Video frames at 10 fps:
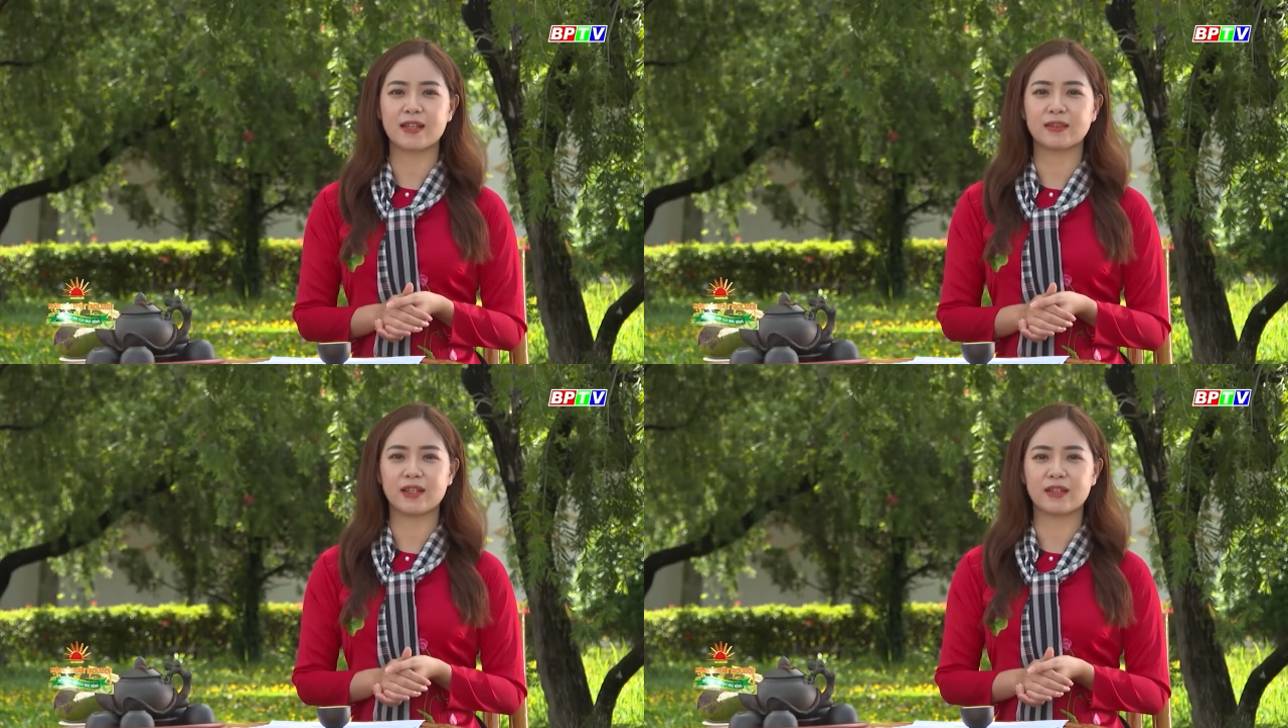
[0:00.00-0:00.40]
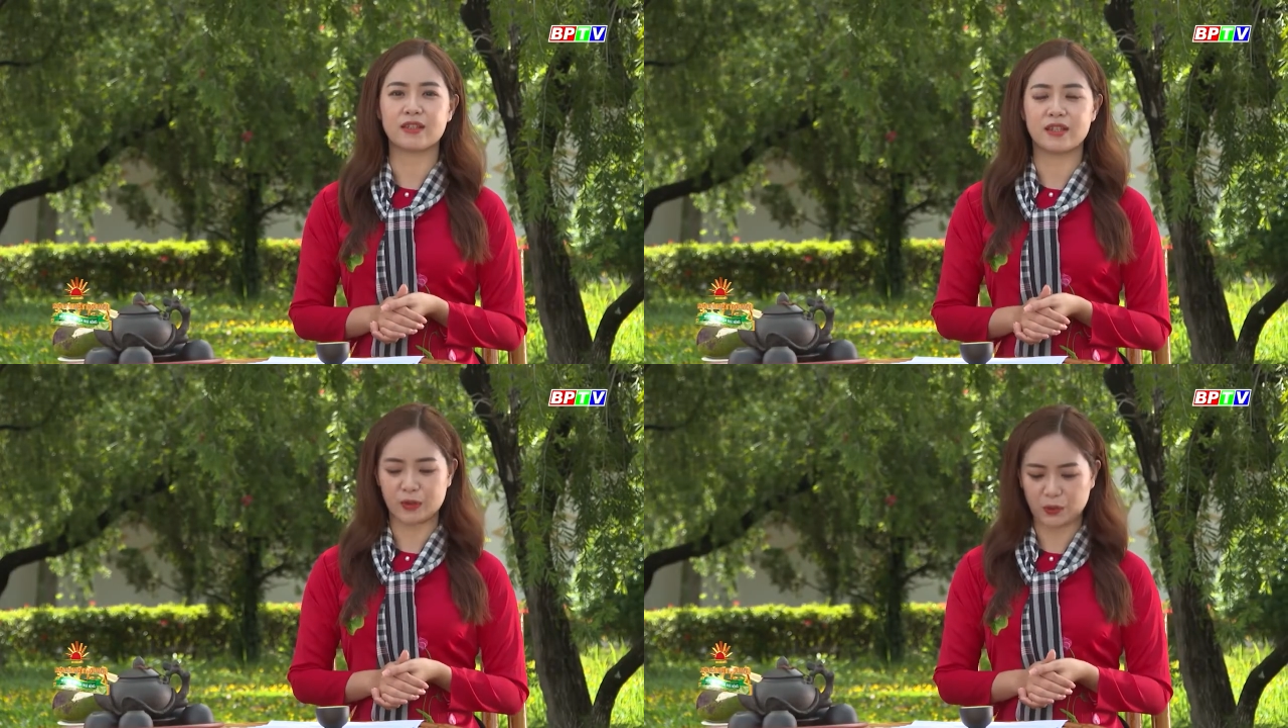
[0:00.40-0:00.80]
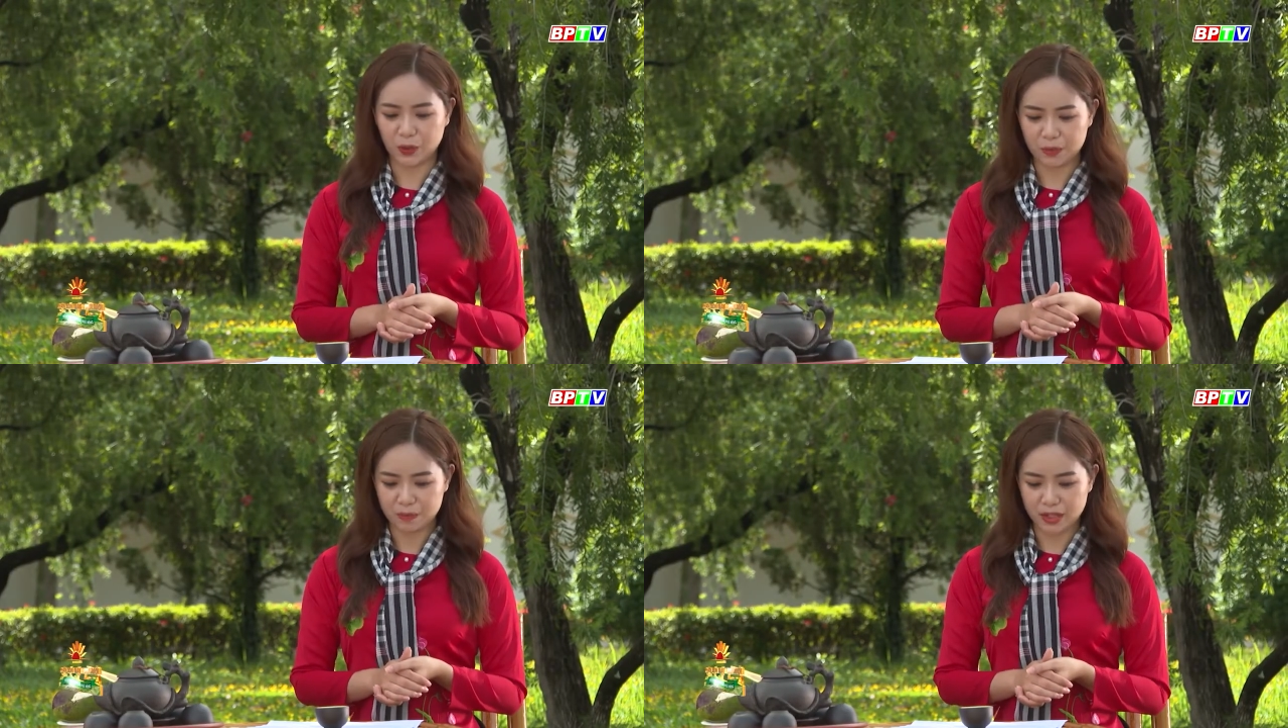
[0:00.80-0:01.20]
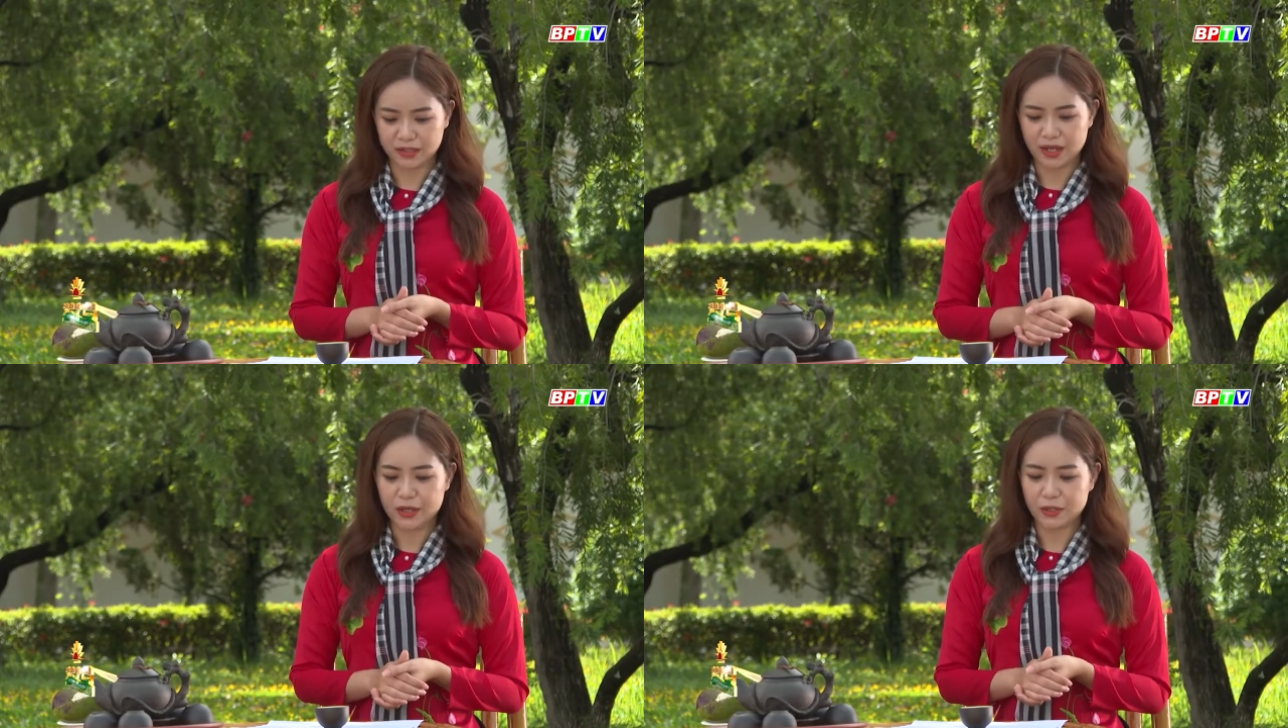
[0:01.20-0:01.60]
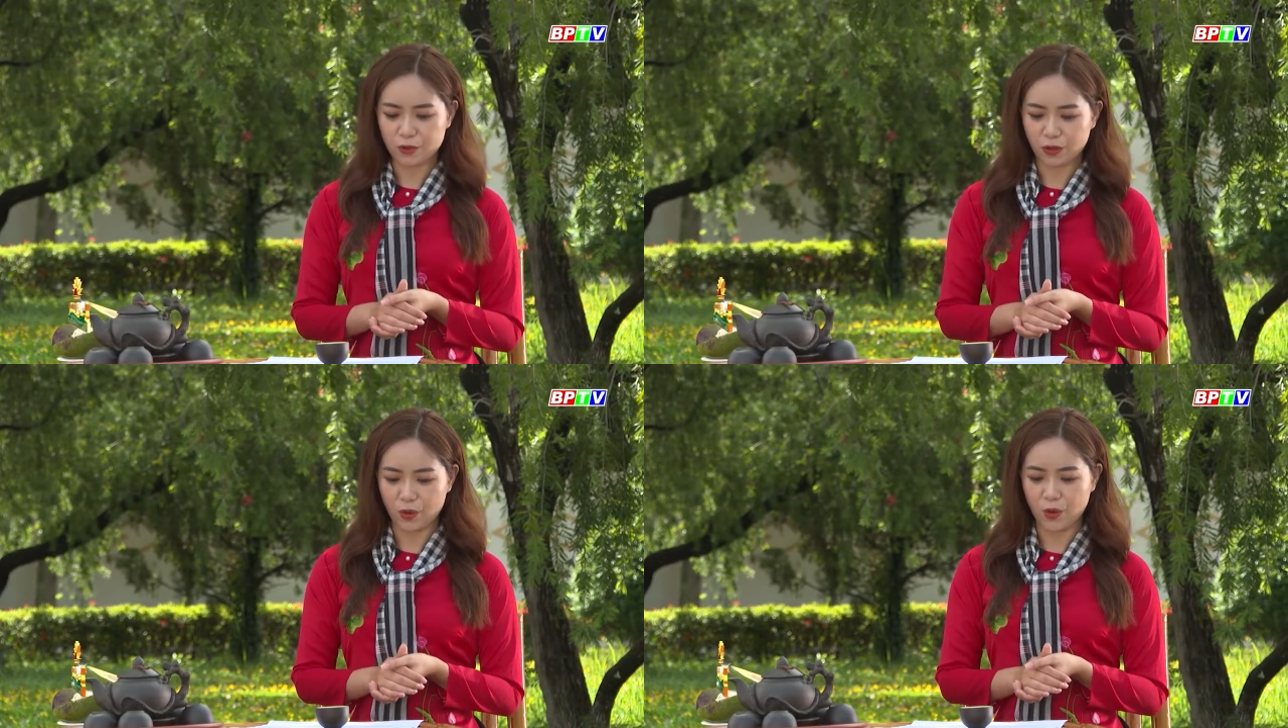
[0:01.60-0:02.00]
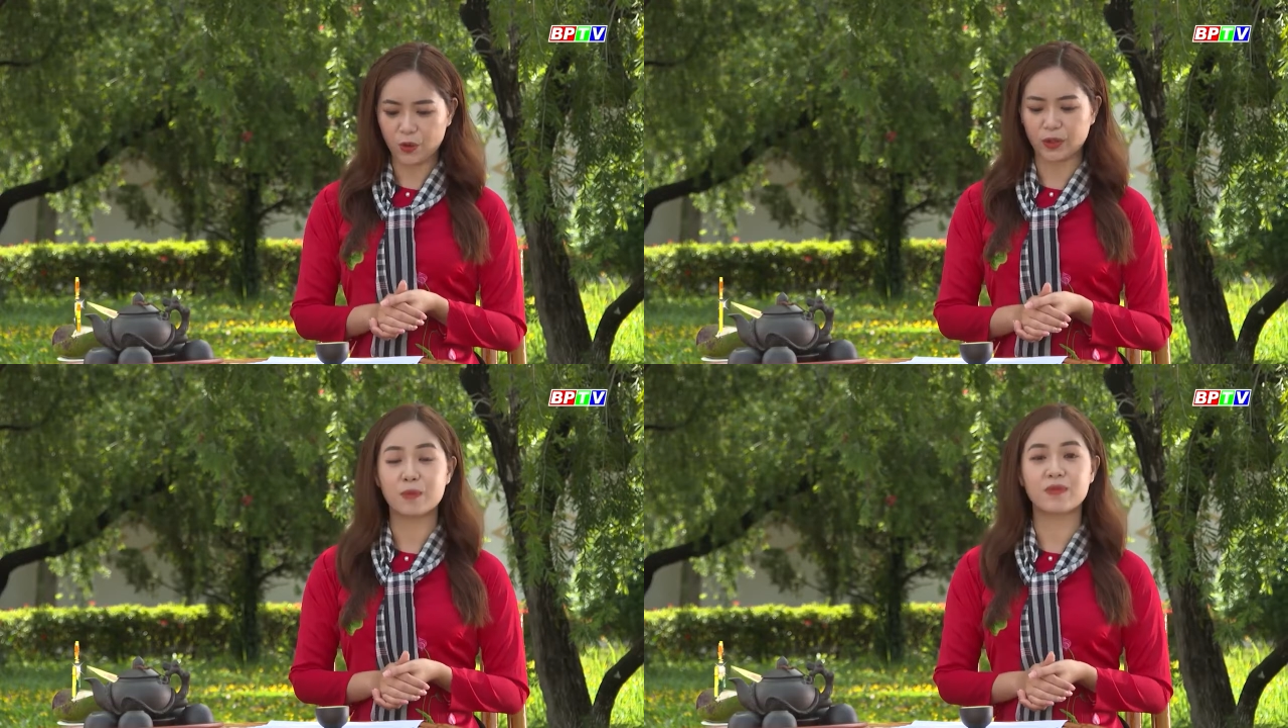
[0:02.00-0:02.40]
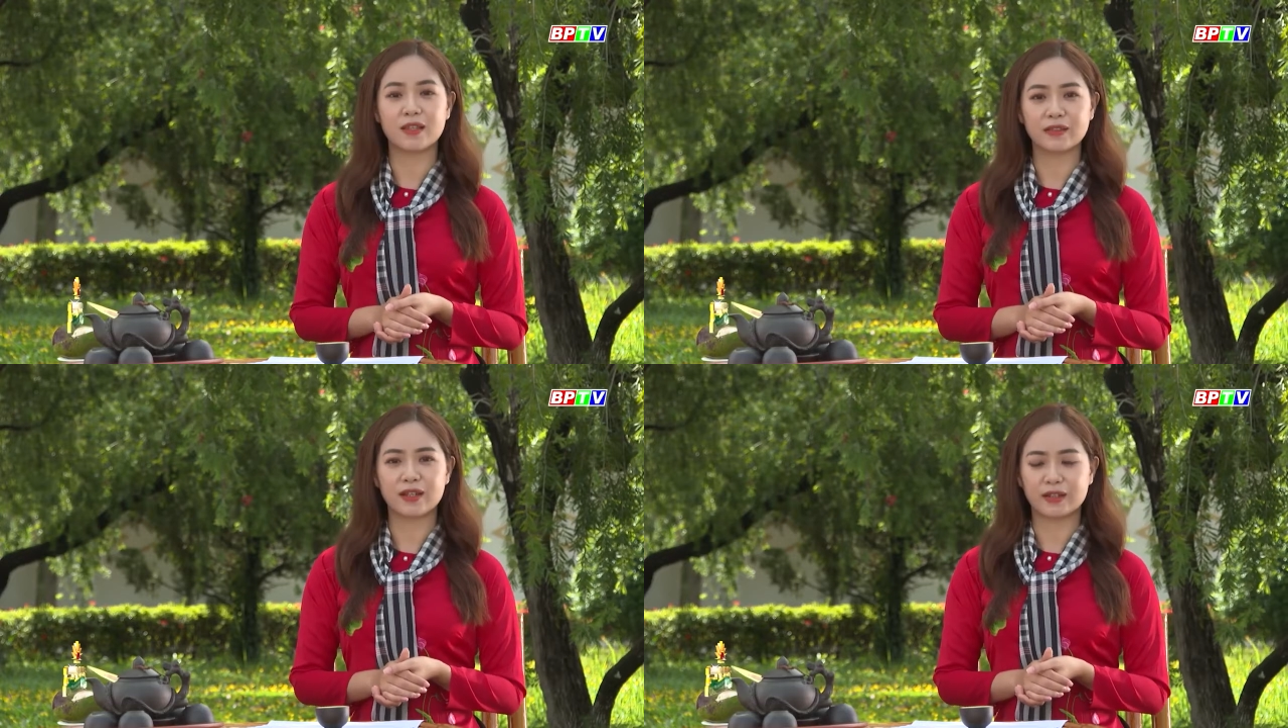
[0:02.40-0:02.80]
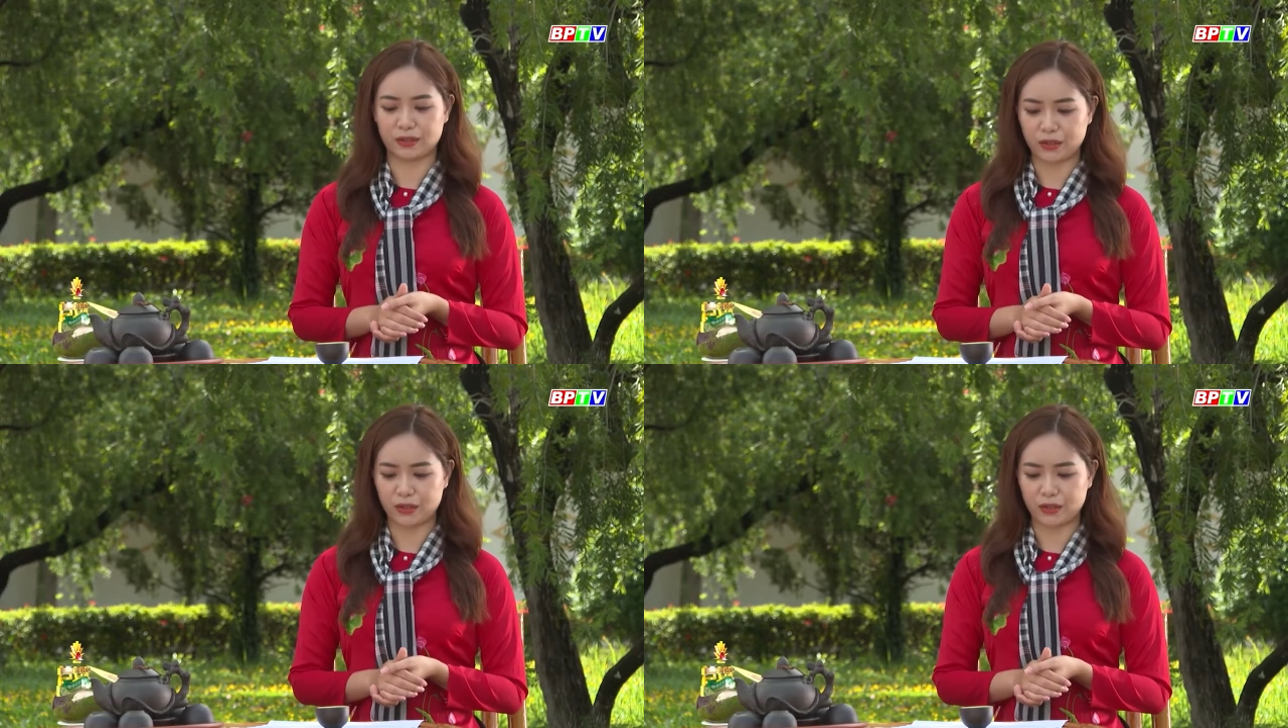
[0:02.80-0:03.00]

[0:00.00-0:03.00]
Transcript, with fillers: dân tỉnh Trần Tuyết Minh yêu cầu Hội Nông dân tỉnh,